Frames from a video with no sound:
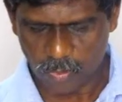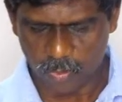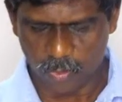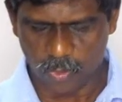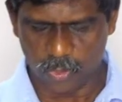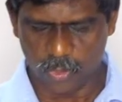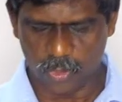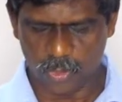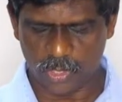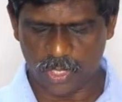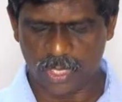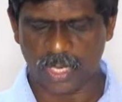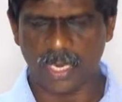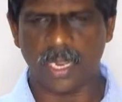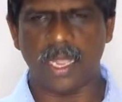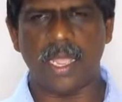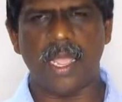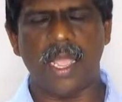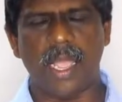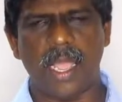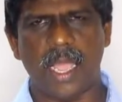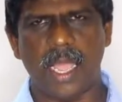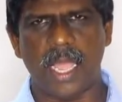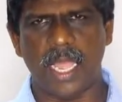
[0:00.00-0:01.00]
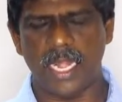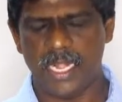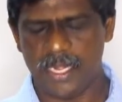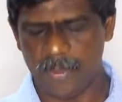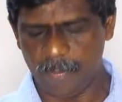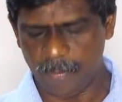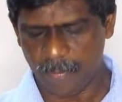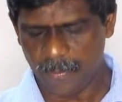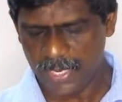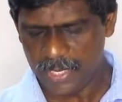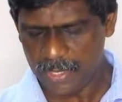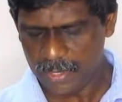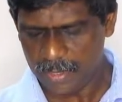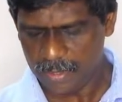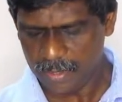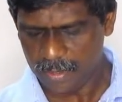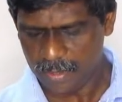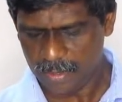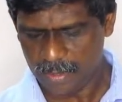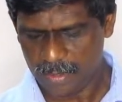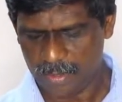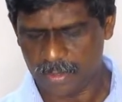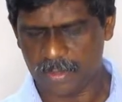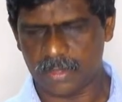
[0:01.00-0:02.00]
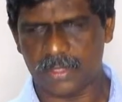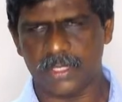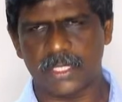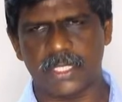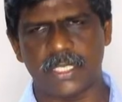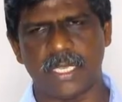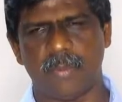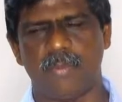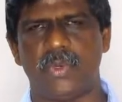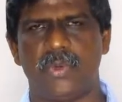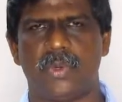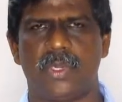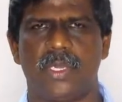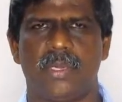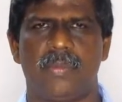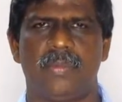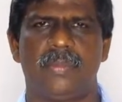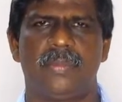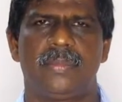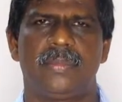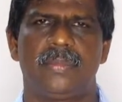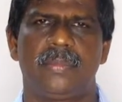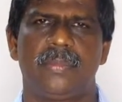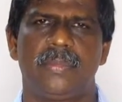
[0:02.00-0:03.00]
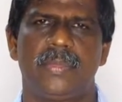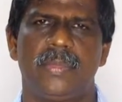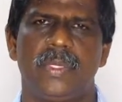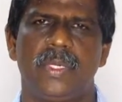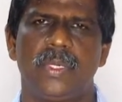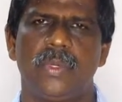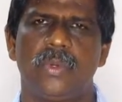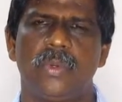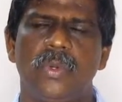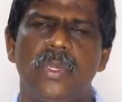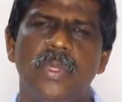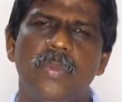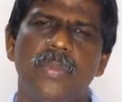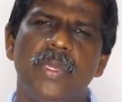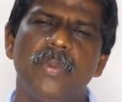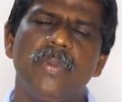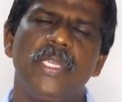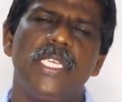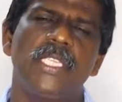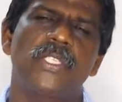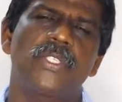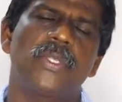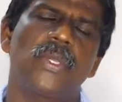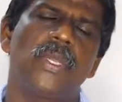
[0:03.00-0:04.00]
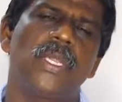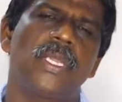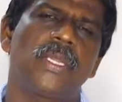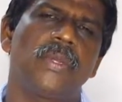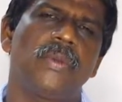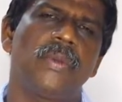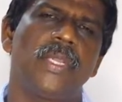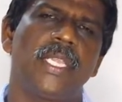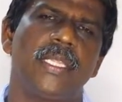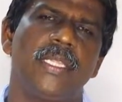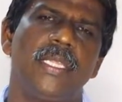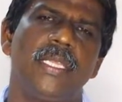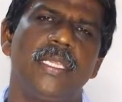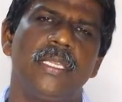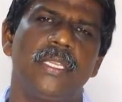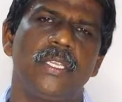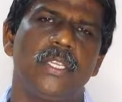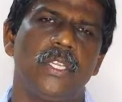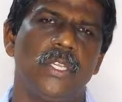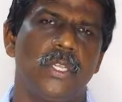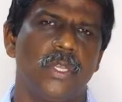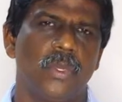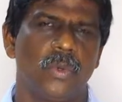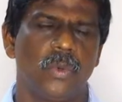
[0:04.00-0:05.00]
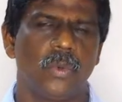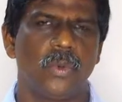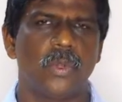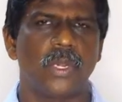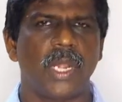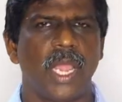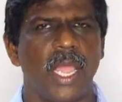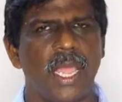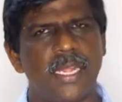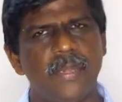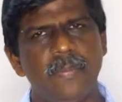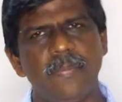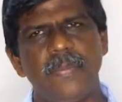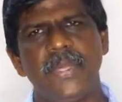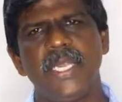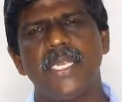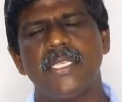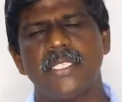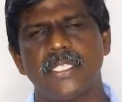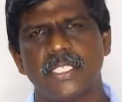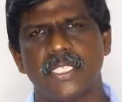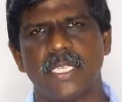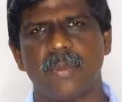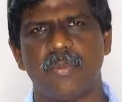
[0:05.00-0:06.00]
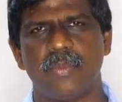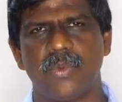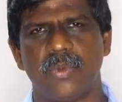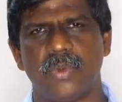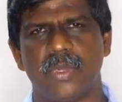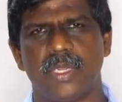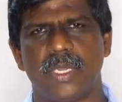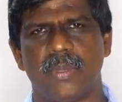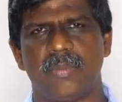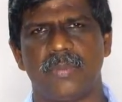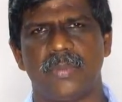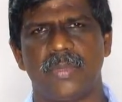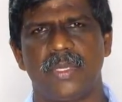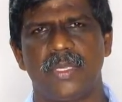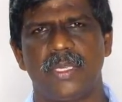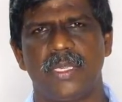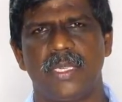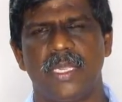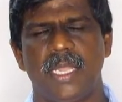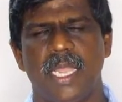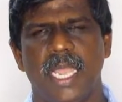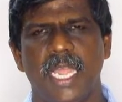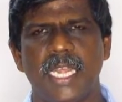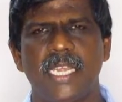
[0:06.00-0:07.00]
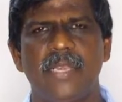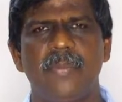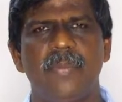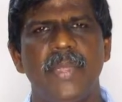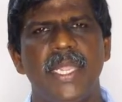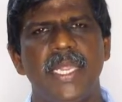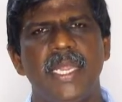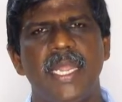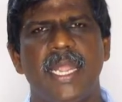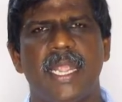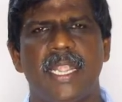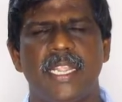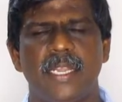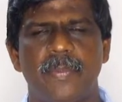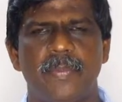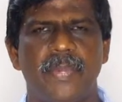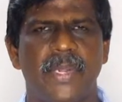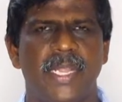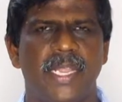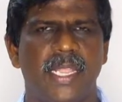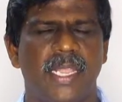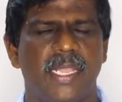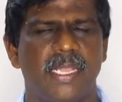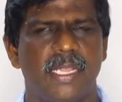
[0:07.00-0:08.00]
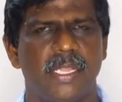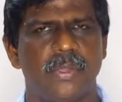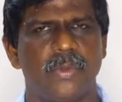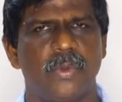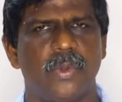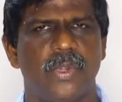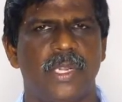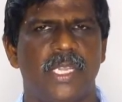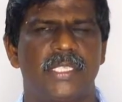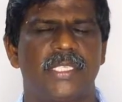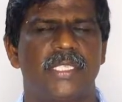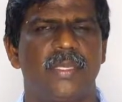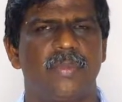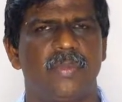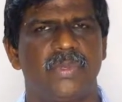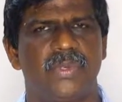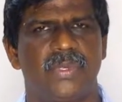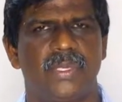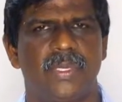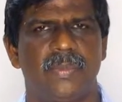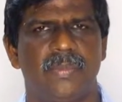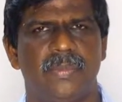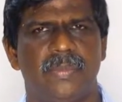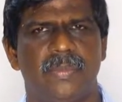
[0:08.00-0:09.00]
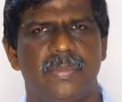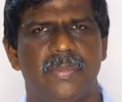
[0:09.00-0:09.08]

ஓர் அன்பின் சமூகம் குடும்பம் என்று சொல்லக்கூடியது ஒரு அன்பின் சமூகம் அன்பே அடிப்படையாக கொண்ட சமூகம்